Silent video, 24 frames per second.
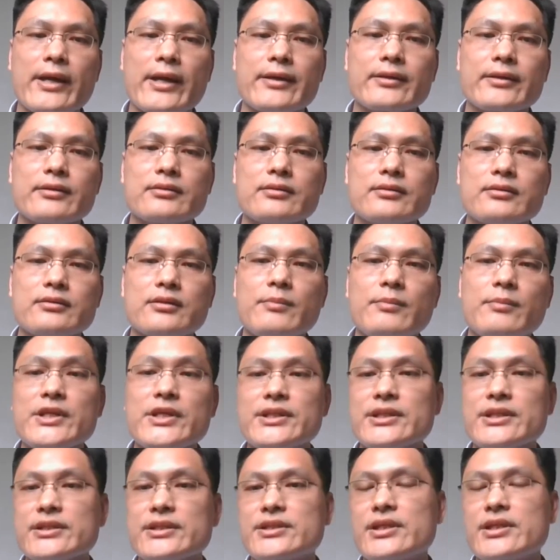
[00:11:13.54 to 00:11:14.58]
所有
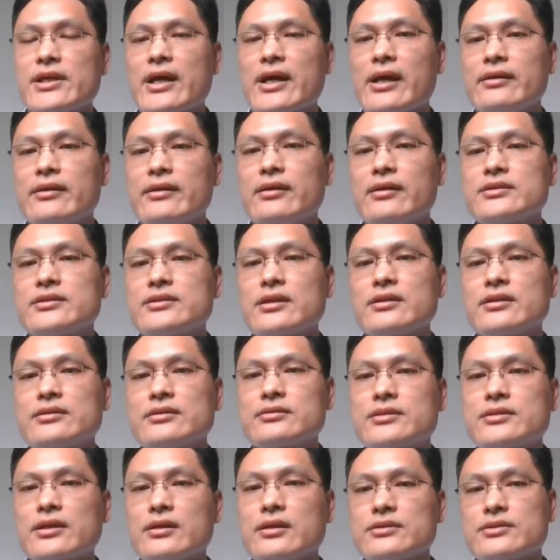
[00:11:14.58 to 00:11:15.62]
科学加起来
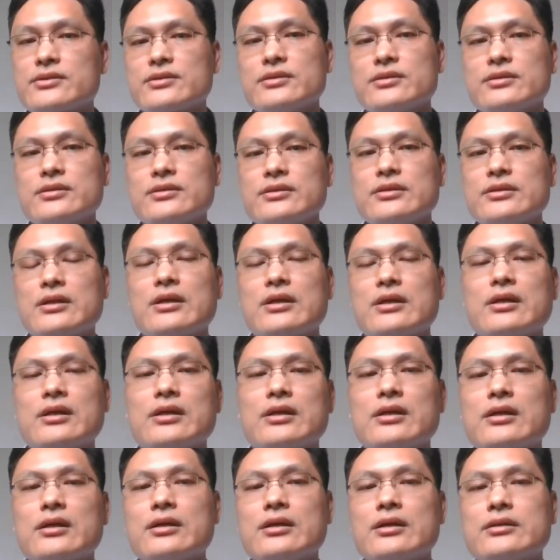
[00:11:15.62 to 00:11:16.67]
也不能
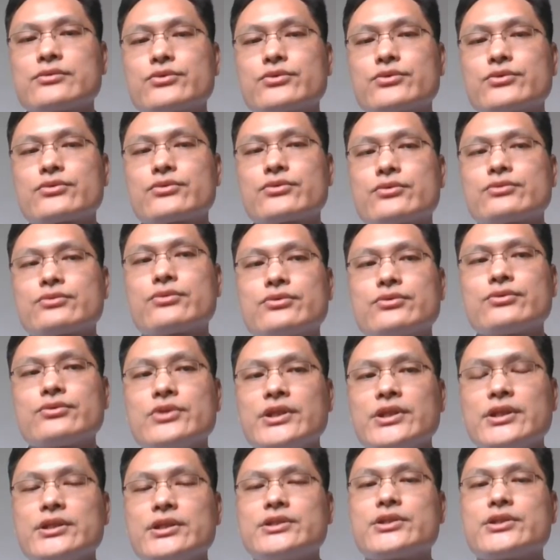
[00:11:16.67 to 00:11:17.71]
穷尽看世界
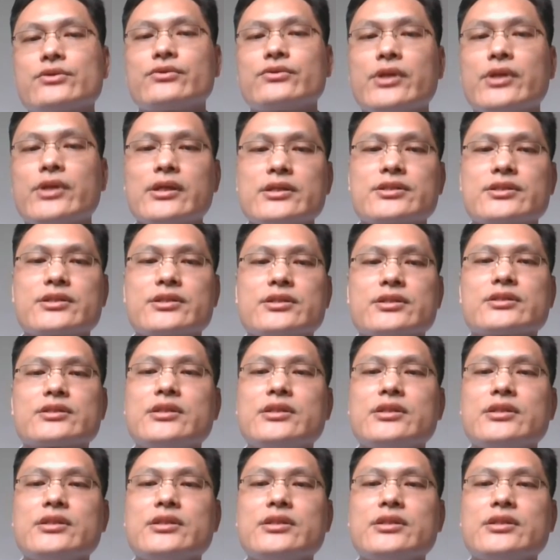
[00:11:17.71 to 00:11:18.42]
所有的角度。